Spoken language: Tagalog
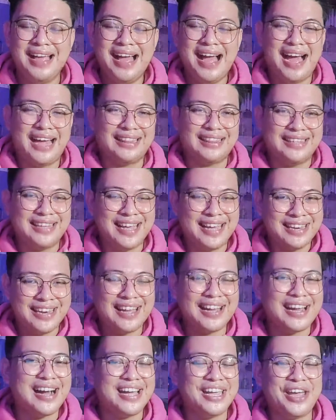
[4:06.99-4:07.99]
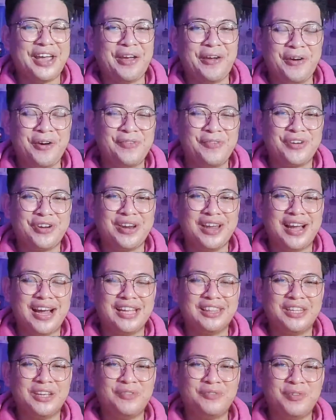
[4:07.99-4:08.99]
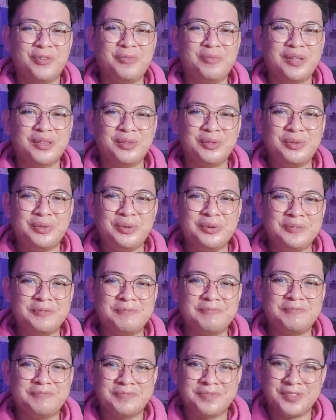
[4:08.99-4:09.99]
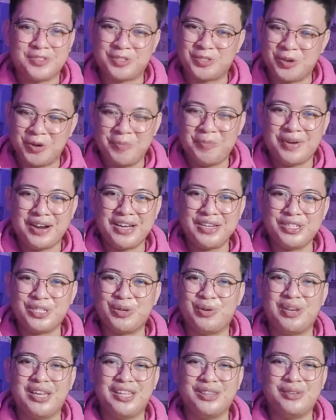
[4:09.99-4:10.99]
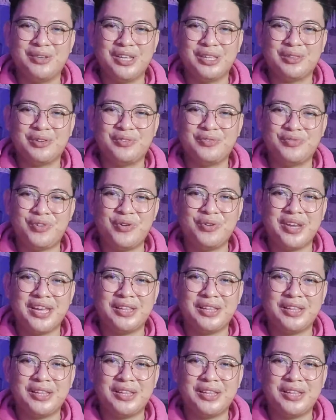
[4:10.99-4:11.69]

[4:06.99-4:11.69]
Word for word: At yan ang kayang i offer ng ating Pova 2. Sobrang solido nitong phone na